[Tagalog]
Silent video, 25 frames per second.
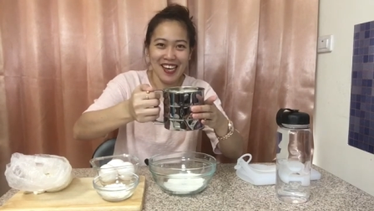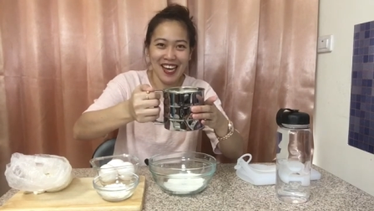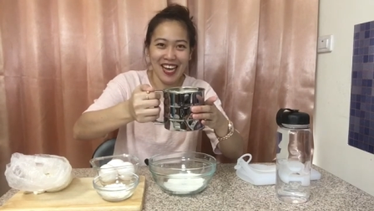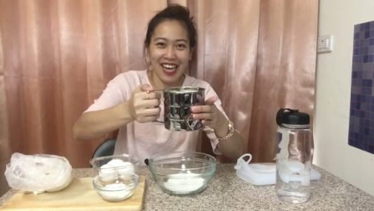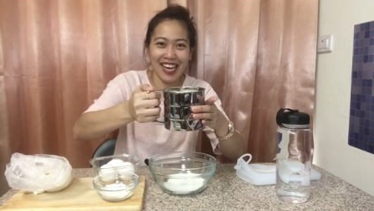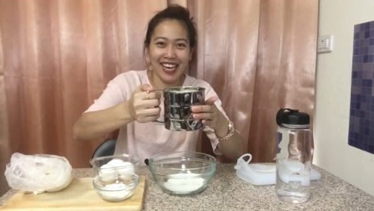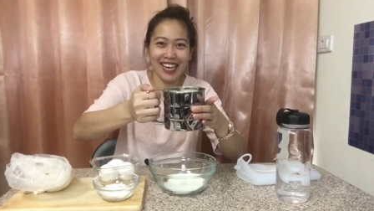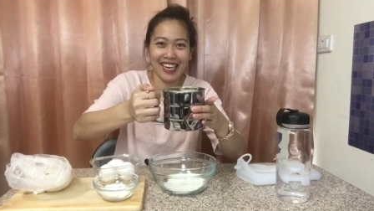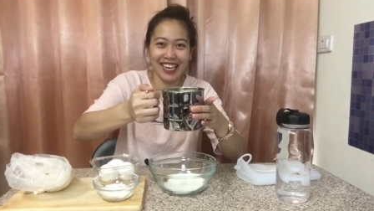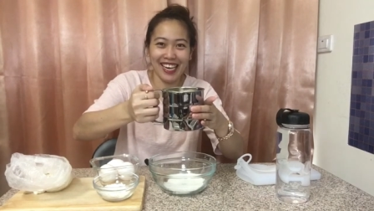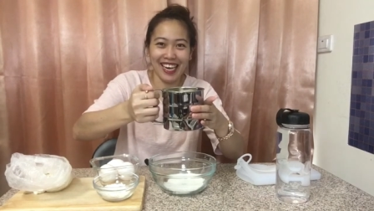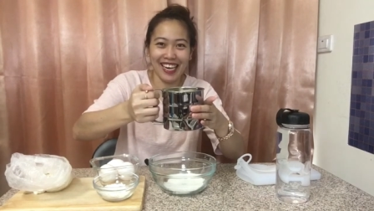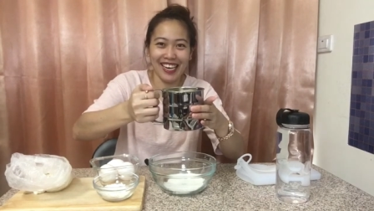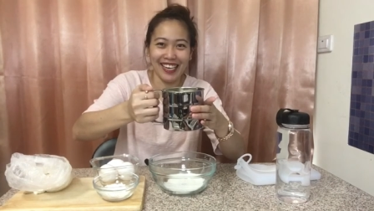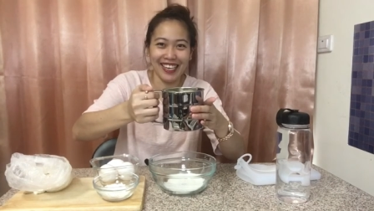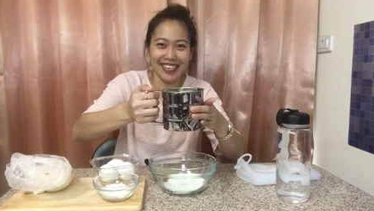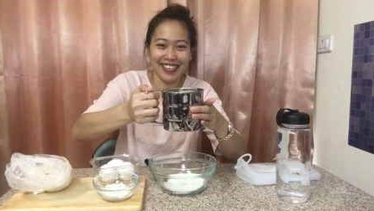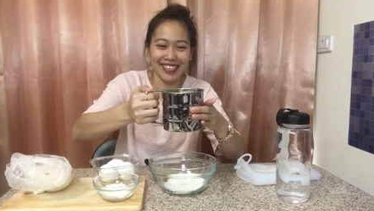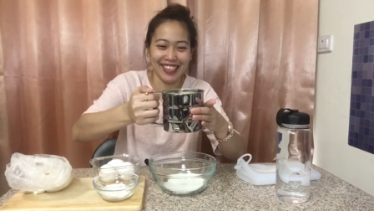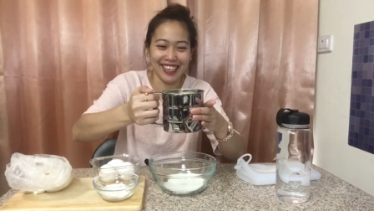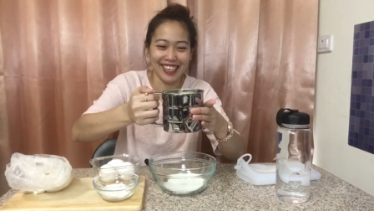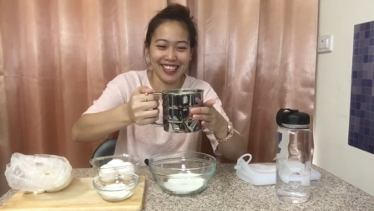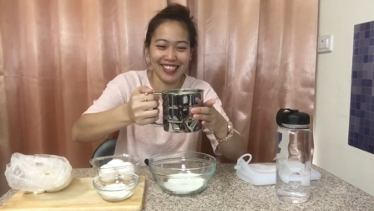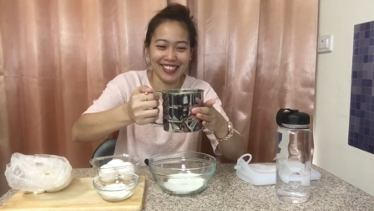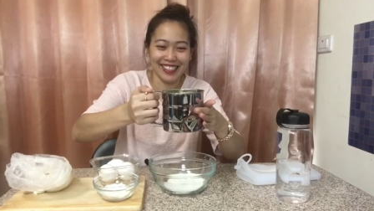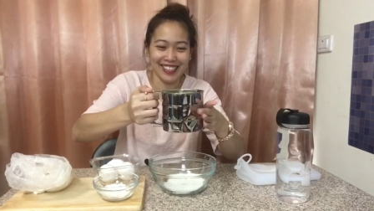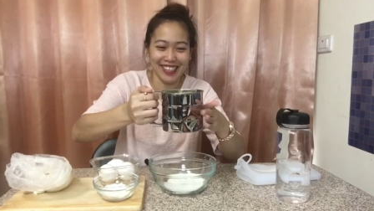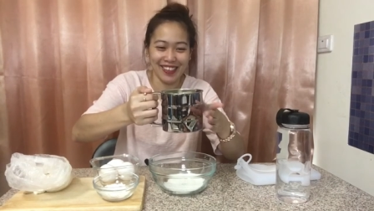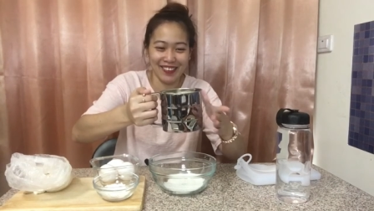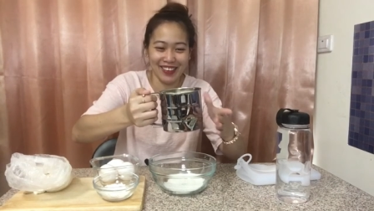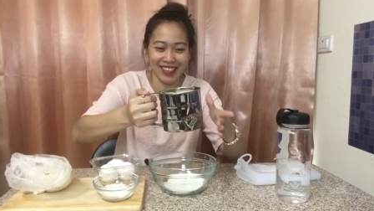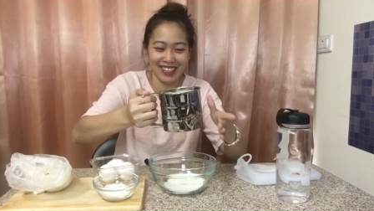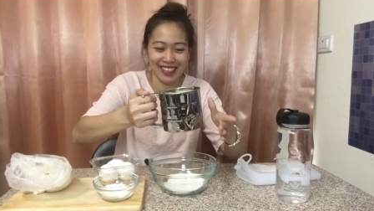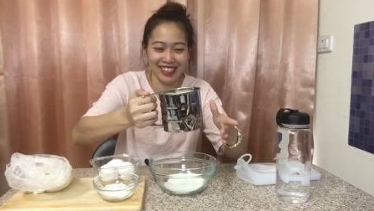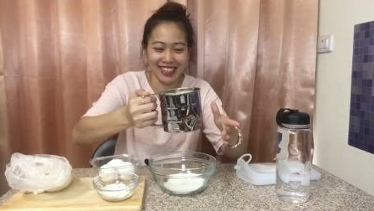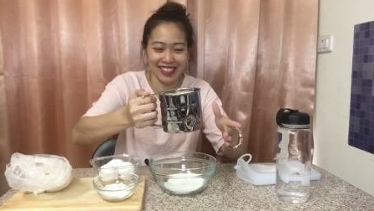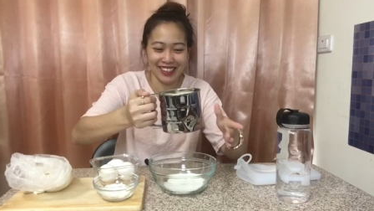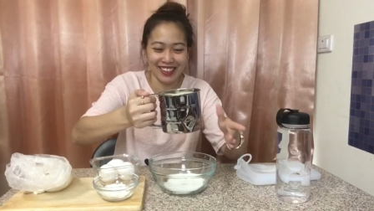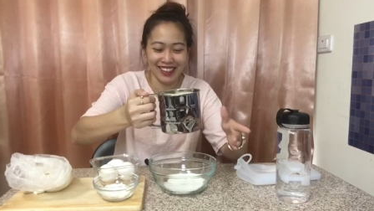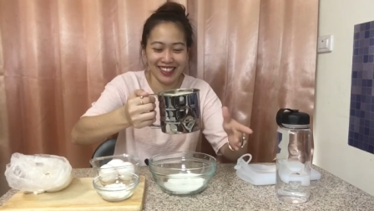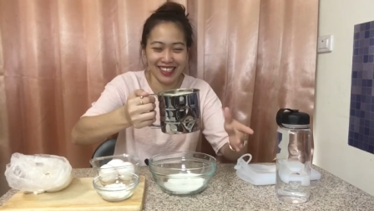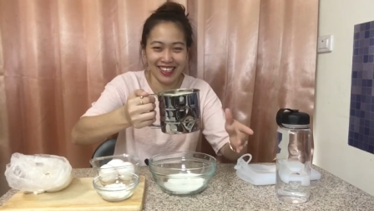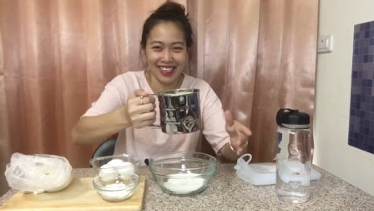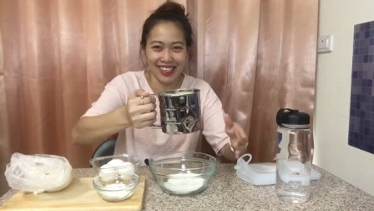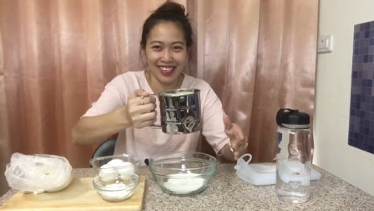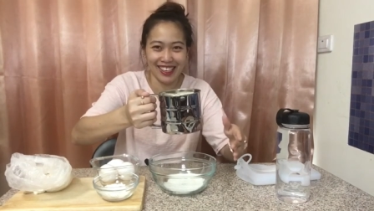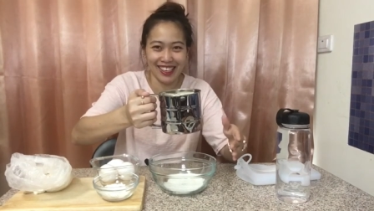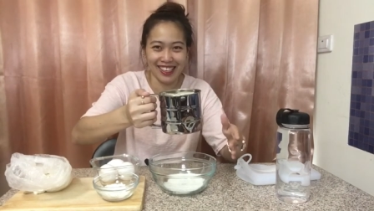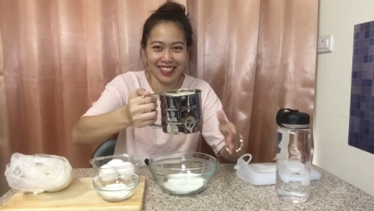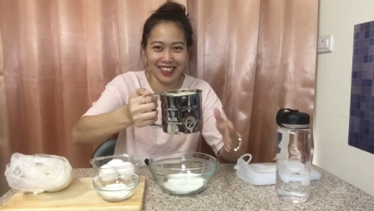ang galing-galing naman na, ang
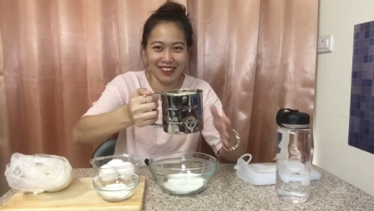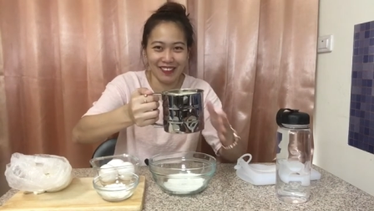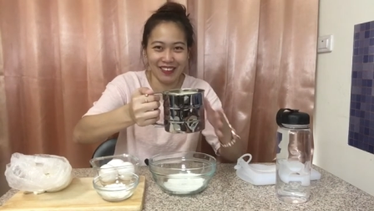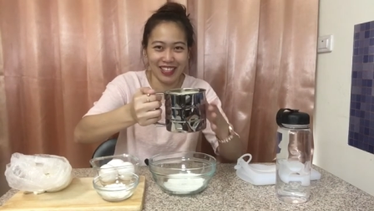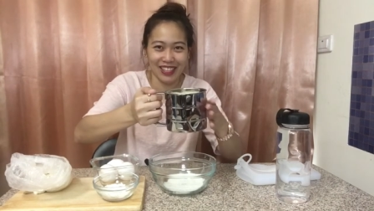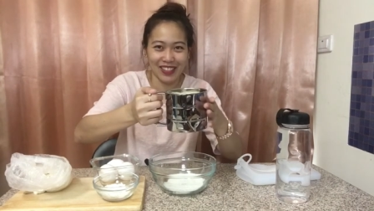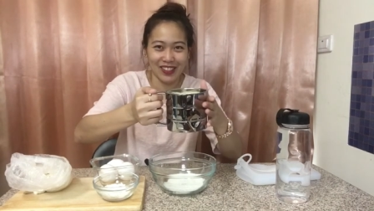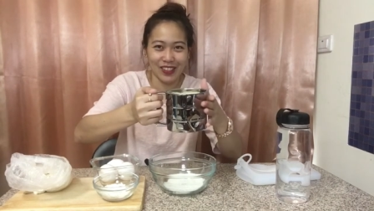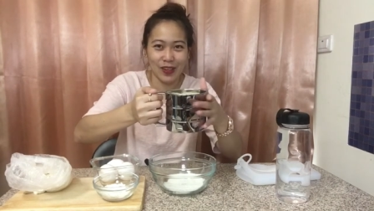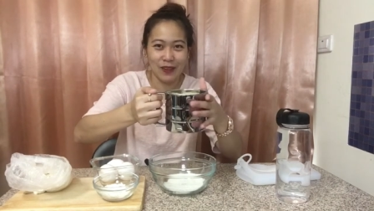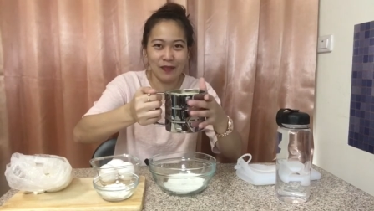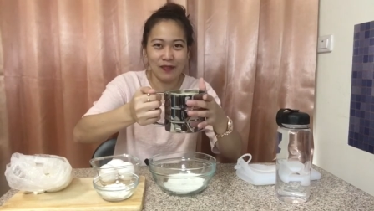galing naman to.